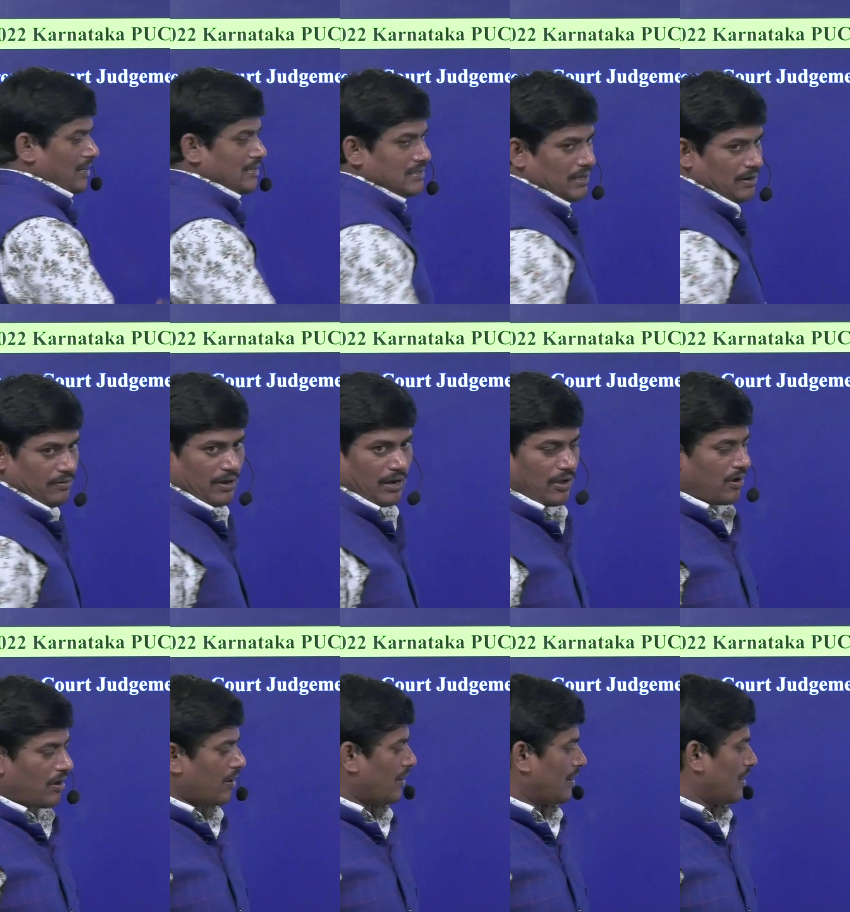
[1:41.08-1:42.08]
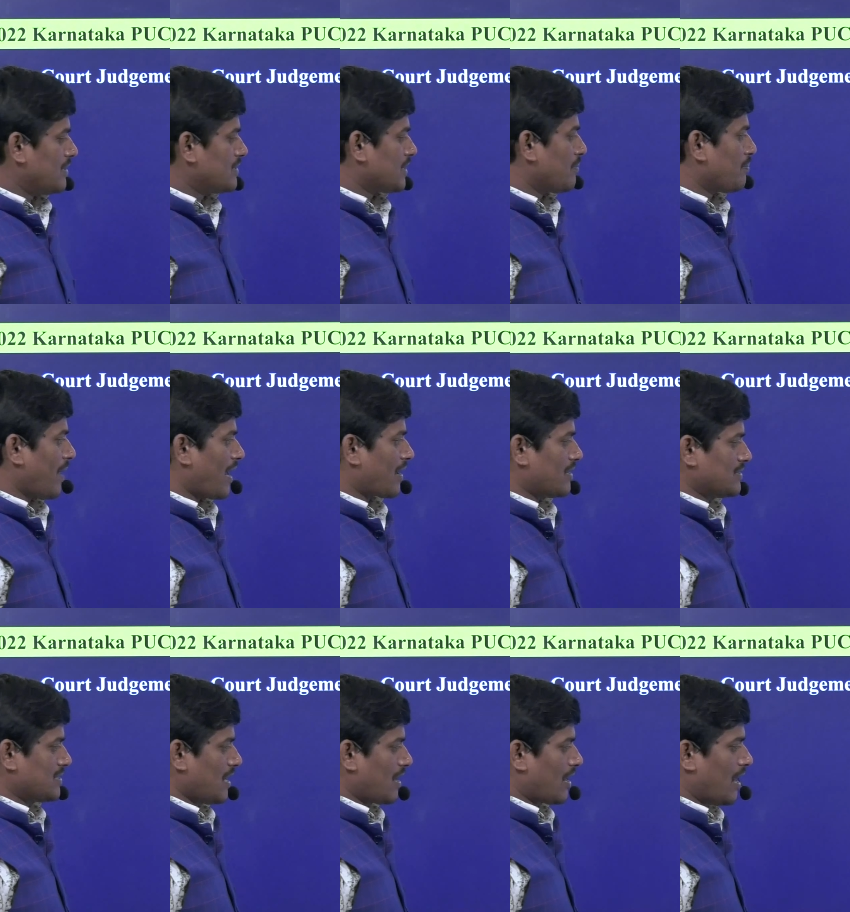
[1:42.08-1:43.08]
కల్చర్ వాళ్ళ యొక్క రిలీజియన్
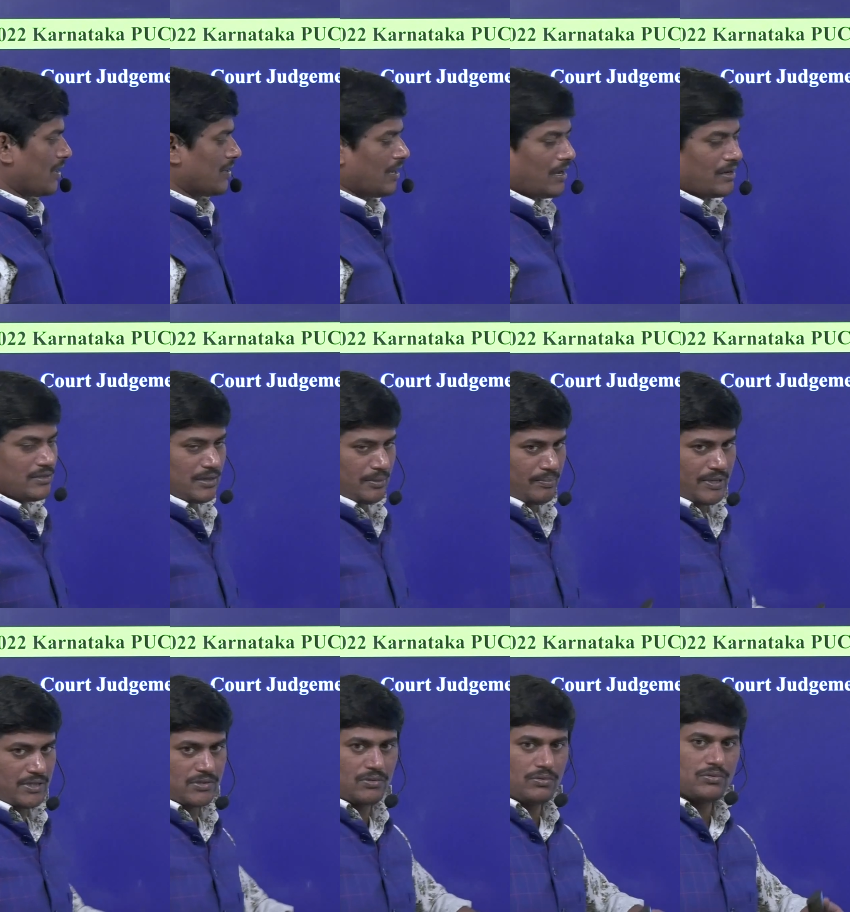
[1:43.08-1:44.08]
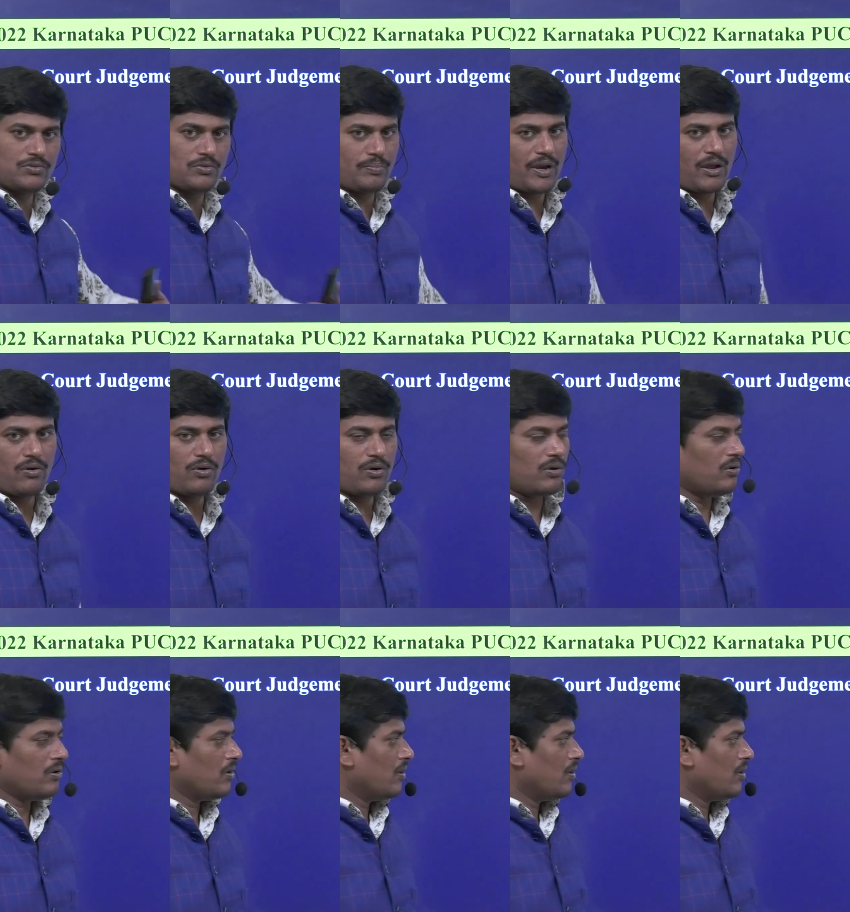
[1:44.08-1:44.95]
ప్రాక్టీసా కాదా అని చెప్పేస్తూ సుప్రీంకోర్టు